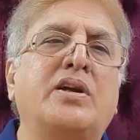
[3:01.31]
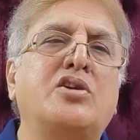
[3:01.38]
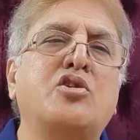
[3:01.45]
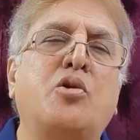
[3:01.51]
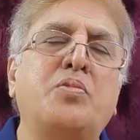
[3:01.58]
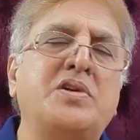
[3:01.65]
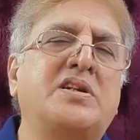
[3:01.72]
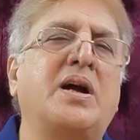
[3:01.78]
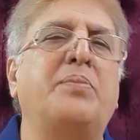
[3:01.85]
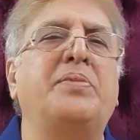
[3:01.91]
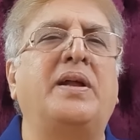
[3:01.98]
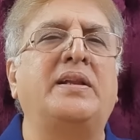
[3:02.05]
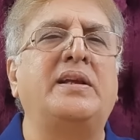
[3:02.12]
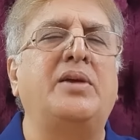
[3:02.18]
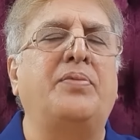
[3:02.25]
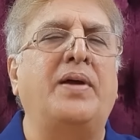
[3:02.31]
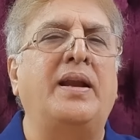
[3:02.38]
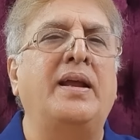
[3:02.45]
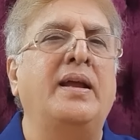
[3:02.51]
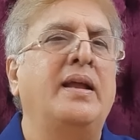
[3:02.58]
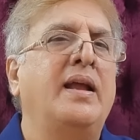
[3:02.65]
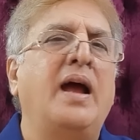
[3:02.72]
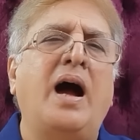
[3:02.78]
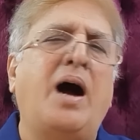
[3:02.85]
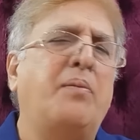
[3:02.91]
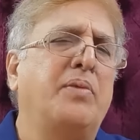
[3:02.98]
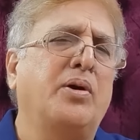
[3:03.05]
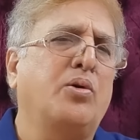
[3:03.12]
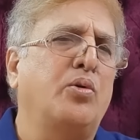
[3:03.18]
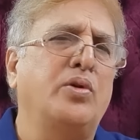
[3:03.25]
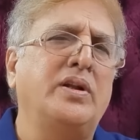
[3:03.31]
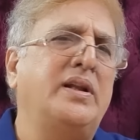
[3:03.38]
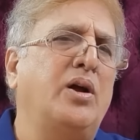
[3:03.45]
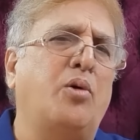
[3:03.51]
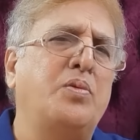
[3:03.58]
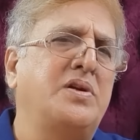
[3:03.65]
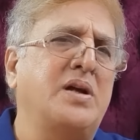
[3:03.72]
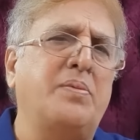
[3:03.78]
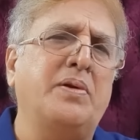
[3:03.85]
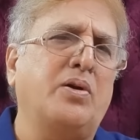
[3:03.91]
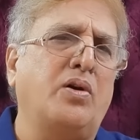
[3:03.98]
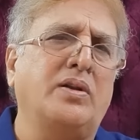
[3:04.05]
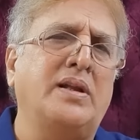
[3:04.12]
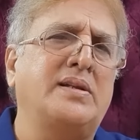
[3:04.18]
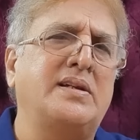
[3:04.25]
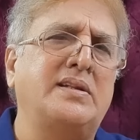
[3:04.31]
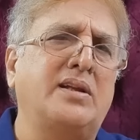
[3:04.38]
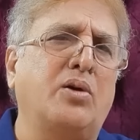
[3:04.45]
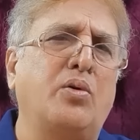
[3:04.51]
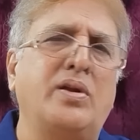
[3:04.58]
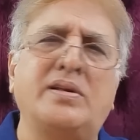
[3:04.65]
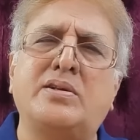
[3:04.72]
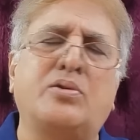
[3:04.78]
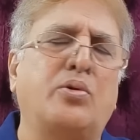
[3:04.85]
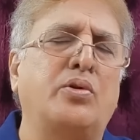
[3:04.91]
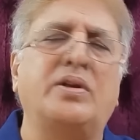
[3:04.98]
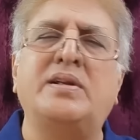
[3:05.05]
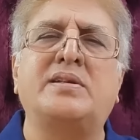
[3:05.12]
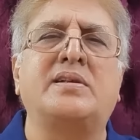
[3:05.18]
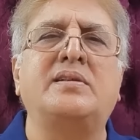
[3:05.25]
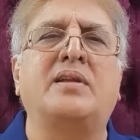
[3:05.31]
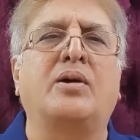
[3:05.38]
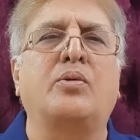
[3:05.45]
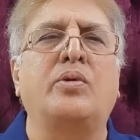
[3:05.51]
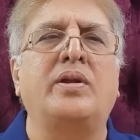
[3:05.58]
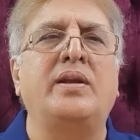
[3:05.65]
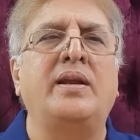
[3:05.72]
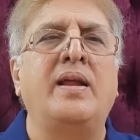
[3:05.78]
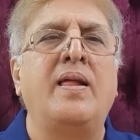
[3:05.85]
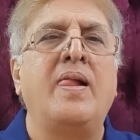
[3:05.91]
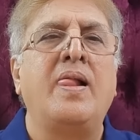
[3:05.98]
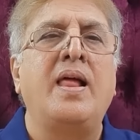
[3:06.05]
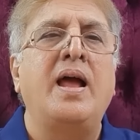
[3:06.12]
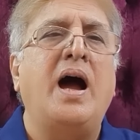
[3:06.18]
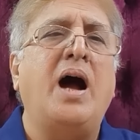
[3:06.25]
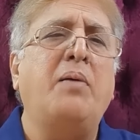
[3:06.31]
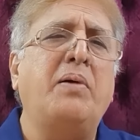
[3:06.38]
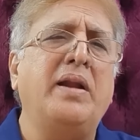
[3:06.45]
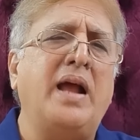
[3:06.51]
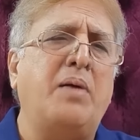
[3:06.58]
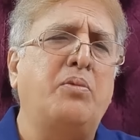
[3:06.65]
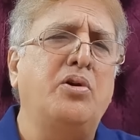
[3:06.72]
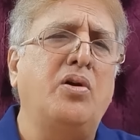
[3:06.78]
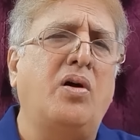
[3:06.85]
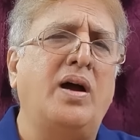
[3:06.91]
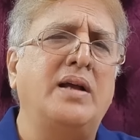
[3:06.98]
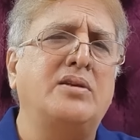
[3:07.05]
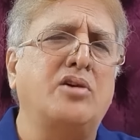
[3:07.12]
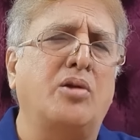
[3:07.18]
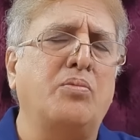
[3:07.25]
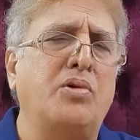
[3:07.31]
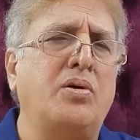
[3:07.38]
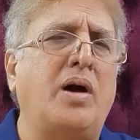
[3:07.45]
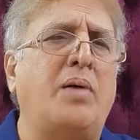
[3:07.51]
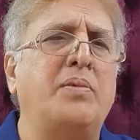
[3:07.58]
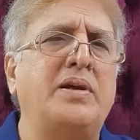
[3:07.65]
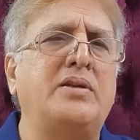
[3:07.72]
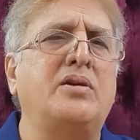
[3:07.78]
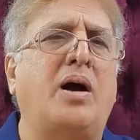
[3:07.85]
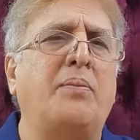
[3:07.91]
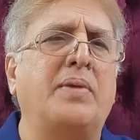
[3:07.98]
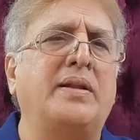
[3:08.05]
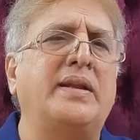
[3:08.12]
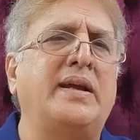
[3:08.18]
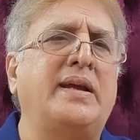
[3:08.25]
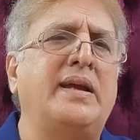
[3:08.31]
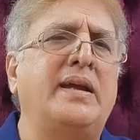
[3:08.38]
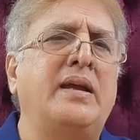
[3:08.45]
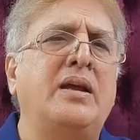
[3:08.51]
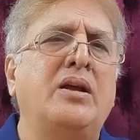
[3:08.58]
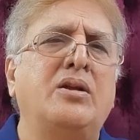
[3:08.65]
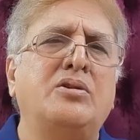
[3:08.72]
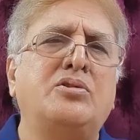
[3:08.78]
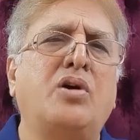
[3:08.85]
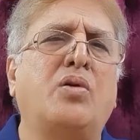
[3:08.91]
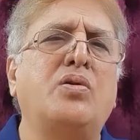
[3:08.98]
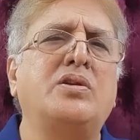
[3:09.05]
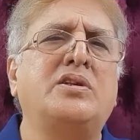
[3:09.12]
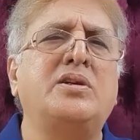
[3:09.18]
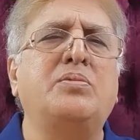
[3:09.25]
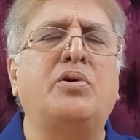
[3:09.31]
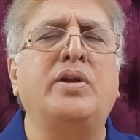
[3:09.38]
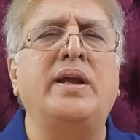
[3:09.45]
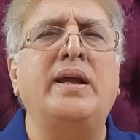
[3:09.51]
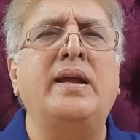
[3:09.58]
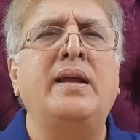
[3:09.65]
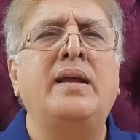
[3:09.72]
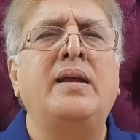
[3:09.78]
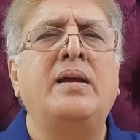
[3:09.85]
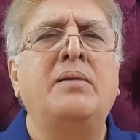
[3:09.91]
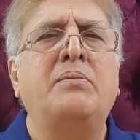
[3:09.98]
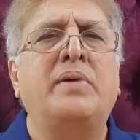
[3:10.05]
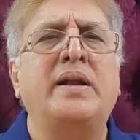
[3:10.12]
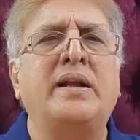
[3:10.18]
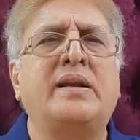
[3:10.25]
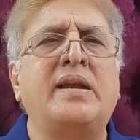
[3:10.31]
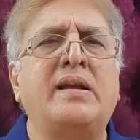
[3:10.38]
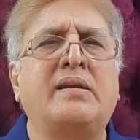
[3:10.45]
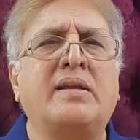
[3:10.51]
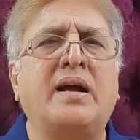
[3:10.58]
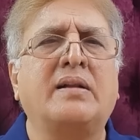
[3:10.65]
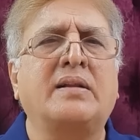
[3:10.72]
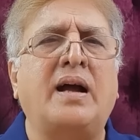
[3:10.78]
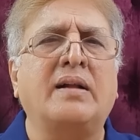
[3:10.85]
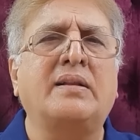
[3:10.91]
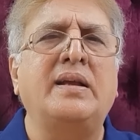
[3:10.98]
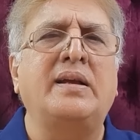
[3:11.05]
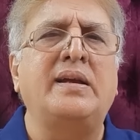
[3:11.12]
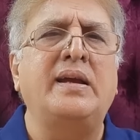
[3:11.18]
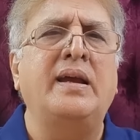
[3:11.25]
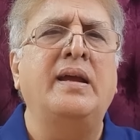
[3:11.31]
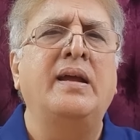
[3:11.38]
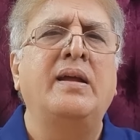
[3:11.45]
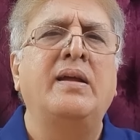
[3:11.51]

কিছু অভিশাপ না দিয়ে ফেলে আমরা কোনোদিন অভিশাপের কথা চিন্তা করেছি কোনোদিন চিন্তা করিনি আবার এমনও হয় জন্ম আমি আমরা দেখি যখন জীবনে মানে ঠিকঠাক থাকতে গিয়ে